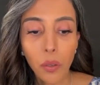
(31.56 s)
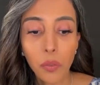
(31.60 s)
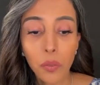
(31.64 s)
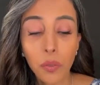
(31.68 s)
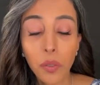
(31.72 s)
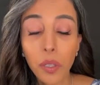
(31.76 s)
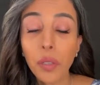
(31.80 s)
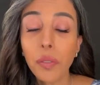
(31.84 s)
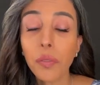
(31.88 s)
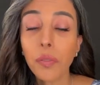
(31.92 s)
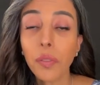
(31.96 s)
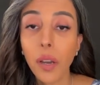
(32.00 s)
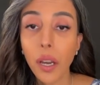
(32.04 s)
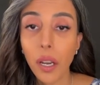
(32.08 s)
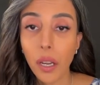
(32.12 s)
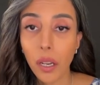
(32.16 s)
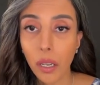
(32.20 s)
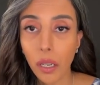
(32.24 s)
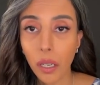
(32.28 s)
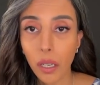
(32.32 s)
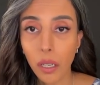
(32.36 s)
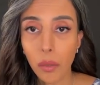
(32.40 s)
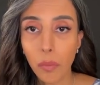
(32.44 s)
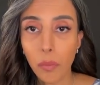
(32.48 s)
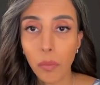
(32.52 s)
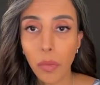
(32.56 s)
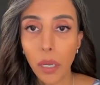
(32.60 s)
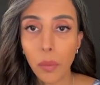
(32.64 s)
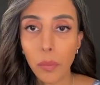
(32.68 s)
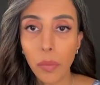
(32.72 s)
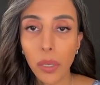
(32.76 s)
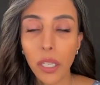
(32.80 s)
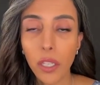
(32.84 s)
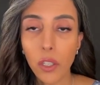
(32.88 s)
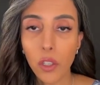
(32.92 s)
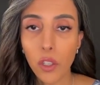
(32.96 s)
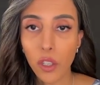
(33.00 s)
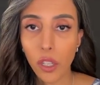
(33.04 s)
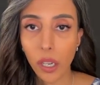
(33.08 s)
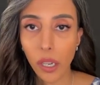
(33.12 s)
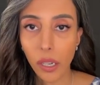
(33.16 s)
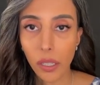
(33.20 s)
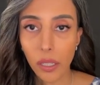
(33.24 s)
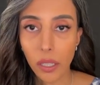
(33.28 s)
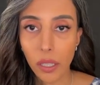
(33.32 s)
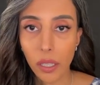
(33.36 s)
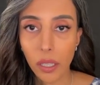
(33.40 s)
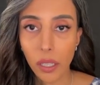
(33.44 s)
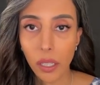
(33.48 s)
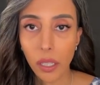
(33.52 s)
في فرق ما بين
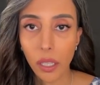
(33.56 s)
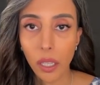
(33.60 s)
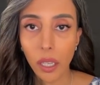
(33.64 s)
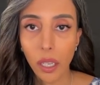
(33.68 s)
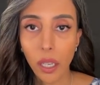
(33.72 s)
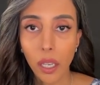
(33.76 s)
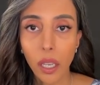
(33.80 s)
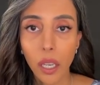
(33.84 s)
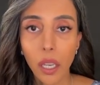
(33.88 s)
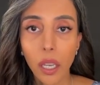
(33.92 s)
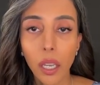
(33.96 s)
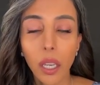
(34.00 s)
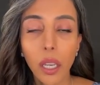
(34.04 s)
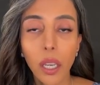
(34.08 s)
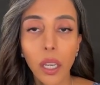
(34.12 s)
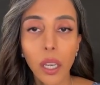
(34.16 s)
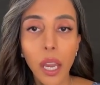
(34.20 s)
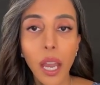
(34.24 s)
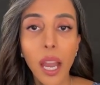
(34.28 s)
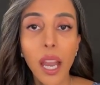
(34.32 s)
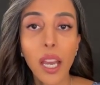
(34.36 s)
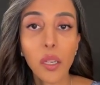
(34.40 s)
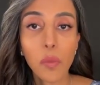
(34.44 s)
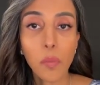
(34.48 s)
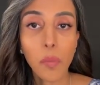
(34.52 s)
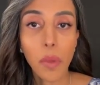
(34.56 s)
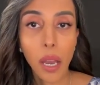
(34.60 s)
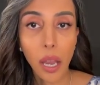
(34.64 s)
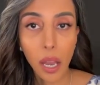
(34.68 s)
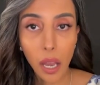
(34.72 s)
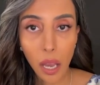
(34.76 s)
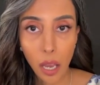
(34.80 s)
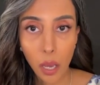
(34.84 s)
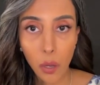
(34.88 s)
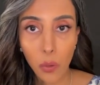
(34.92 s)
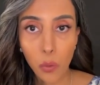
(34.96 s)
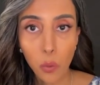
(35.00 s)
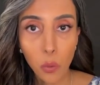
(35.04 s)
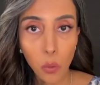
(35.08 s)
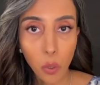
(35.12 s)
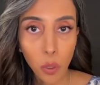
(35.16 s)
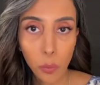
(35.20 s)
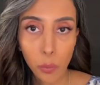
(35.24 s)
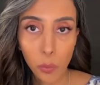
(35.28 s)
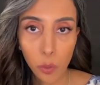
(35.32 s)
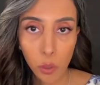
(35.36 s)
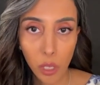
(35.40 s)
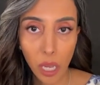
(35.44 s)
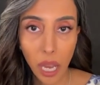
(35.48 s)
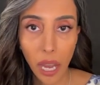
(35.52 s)
شخص كان معاه
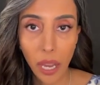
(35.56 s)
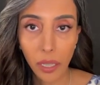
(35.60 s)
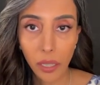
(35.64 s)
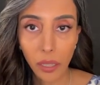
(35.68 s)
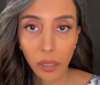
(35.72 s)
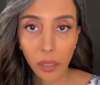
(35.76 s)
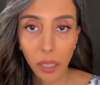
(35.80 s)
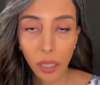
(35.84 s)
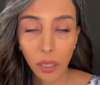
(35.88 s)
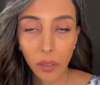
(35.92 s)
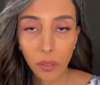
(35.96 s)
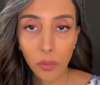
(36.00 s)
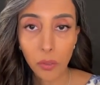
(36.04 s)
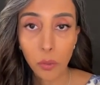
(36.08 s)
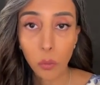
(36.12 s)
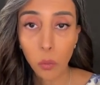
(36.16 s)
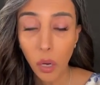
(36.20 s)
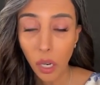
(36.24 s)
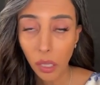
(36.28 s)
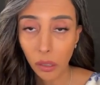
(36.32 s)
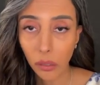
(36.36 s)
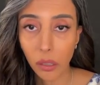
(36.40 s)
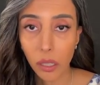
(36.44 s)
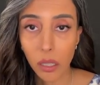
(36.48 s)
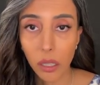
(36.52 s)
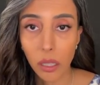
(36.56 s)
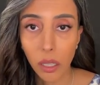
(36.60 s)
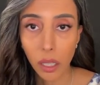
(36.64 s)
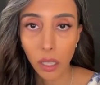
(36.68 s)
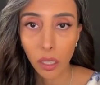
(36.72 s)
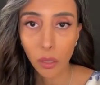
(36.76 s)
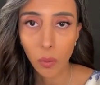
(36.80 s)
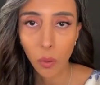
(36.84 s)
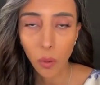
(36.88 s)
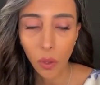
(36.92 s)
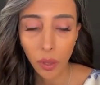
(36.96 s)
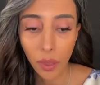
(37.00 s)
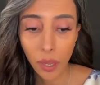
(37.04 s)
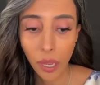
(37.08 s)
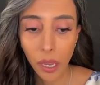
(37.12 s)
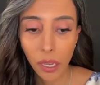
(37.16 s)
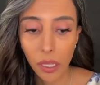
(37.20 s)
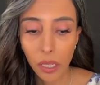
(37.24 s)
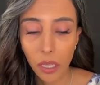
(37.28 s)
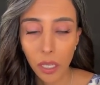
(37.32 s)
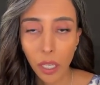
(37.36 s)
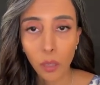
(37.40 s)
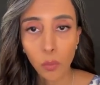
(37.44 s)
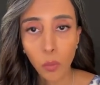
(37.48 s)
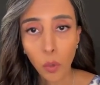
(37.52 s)
روح مساعدة في وقت الصدمة وأثناء
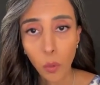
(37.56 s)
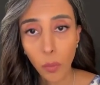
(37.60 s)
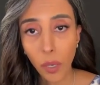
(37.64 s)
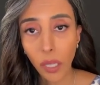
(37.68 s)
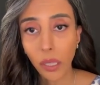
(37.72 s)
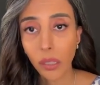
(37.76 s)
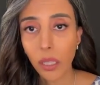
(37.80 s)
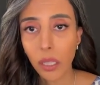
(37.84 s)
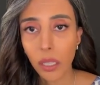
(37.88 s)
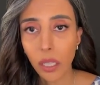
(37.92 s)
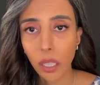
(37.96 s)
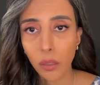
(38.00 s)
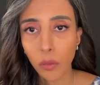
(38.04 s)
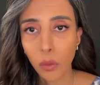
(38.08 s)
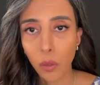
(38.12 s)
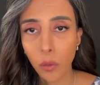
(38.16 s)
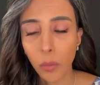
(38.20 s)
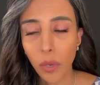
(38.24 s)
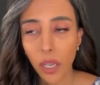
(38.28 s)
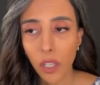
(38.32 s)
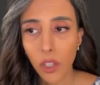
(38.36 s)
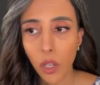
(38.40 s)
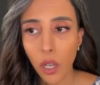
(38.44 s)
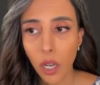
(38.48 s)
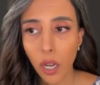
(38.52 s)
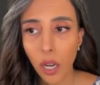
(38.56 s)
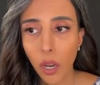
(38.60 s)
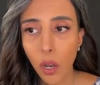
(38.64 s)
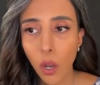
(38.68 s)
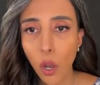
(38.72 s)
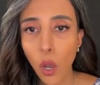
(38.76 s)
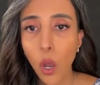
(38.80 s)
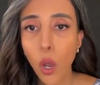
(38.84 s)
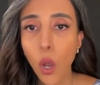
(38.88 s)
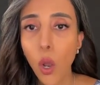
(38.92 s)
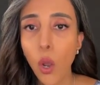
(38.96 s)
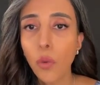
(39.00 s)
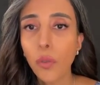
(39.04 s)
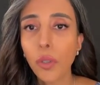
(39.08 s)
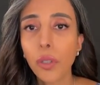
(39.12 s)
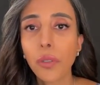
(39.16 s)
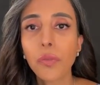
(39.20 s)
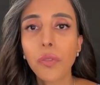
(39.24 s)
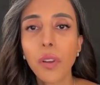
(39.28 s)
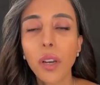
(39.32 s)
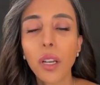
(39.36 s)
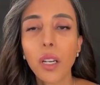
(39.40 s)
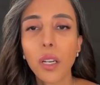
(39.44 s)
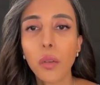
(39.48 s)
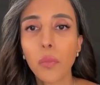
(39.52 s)
الصدمة وبعد الصدمة مباشرة في
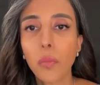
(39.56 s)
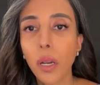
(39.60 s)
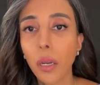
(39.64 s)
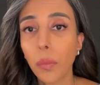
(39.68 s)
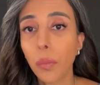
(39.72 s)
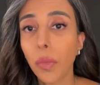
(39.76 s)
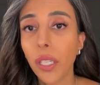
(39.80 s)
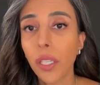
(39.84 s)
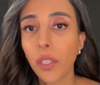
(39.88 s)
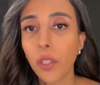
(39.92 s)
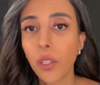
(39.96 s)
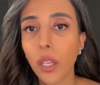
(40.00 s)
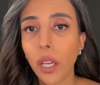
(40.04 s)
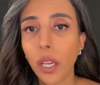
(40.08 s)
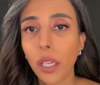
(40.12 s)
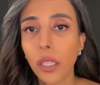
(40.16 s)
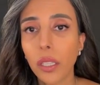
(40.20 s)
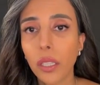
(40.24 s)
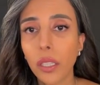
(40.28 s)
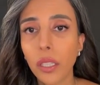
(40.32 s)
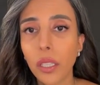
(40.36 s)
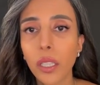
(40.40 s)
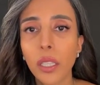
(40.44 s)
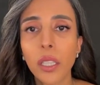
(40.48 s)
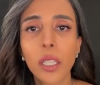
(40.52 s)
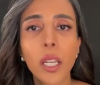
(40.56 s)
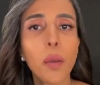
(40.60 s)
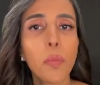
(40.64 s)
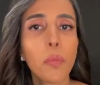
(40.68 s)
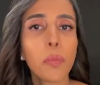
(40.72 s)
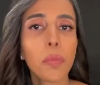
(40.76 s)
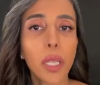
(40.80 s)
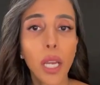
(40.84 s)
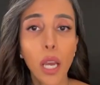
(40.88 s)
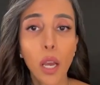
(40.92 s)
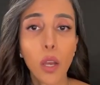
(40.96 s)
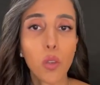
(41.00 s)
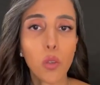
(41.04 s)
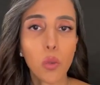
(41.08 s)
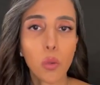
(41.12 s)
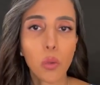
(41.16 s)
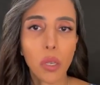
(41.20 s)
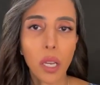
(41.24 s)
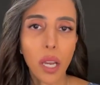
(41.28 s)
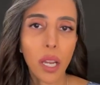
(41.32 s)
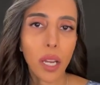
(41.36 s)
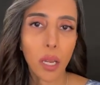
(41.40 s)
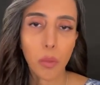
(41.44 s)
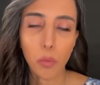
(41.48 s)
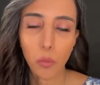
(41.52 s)
فرق ما بين شخص لم
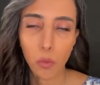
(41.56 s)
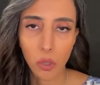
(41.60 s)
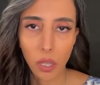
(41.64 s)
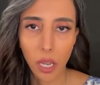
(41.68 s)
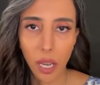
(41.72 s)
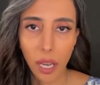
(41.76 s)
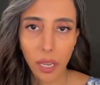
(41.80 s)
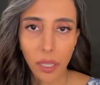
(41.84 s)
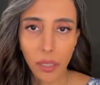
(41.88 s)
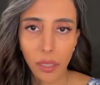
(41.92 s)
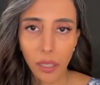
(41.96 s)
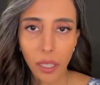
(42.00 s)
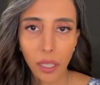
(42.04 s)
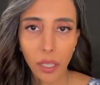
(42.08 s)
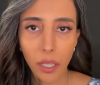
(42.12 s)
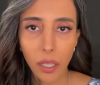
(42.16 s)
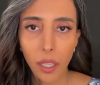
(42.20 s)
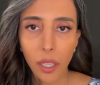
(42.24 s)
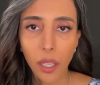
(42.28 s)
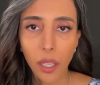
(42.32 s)
يحصل على مساعدة